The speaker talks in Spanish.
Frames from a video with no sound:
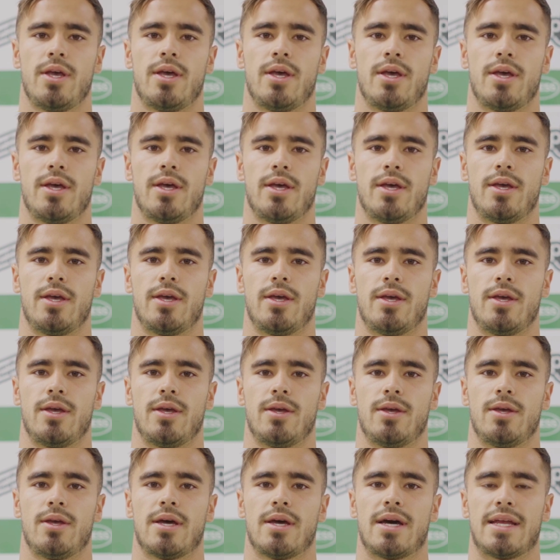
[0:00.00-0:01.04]

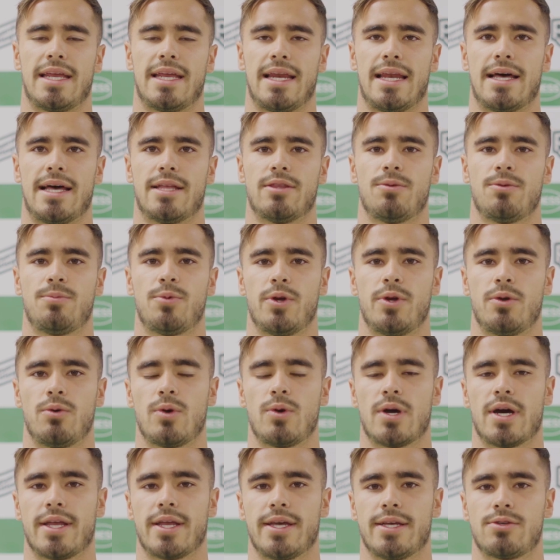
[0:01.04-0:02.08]
eh, anhelando poder
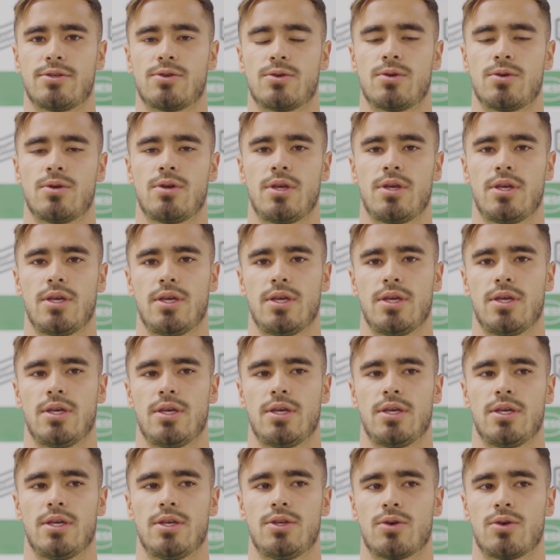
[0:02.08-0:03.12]
jugar eso.
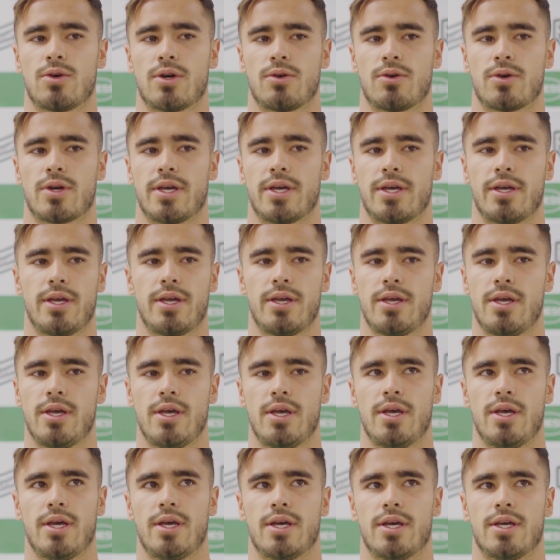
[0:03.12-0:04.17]
Y, yo creo que
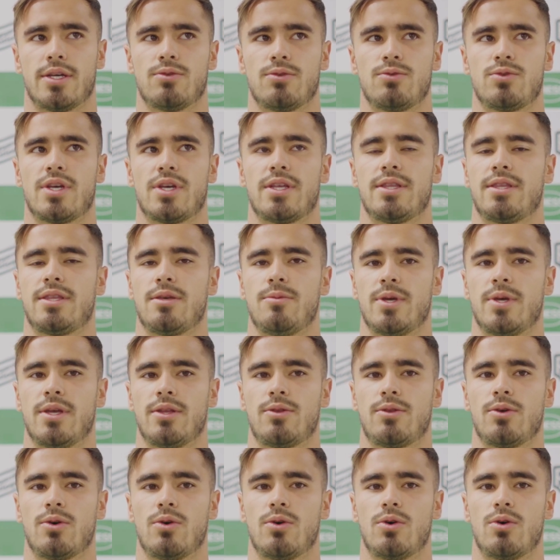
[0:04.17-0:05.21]
es un
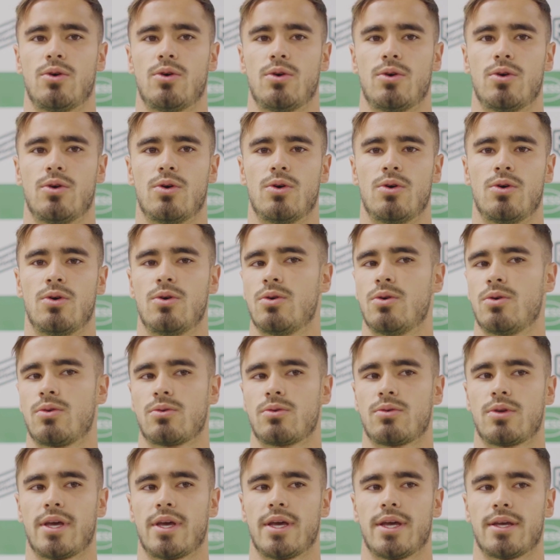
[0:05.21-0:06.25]
sentimiento
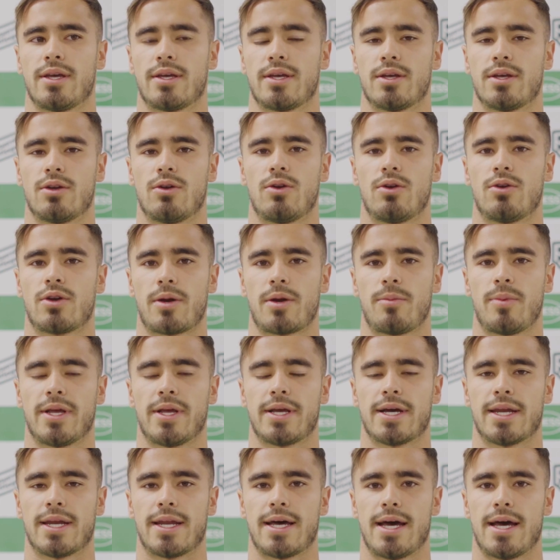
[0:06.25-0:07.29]
que, que no lo
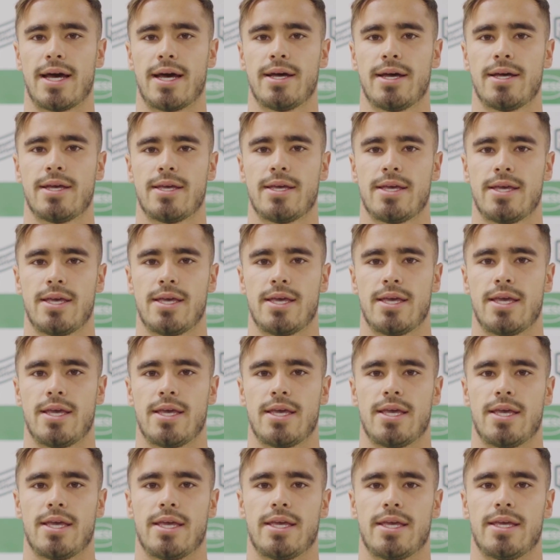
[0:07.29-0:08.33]
replica nada
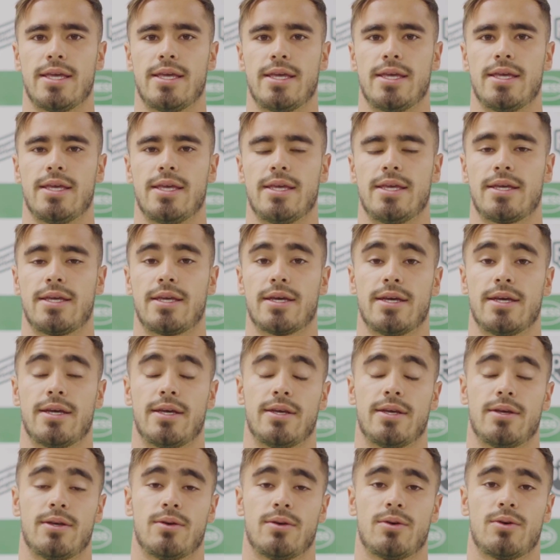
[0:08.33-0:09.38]
y,
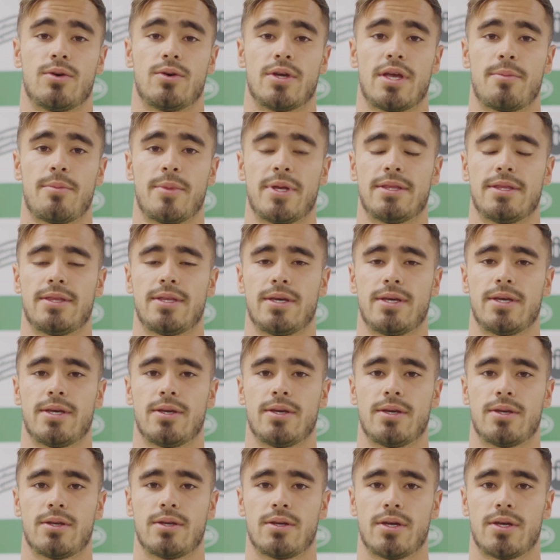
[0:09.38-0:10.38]
que obviamente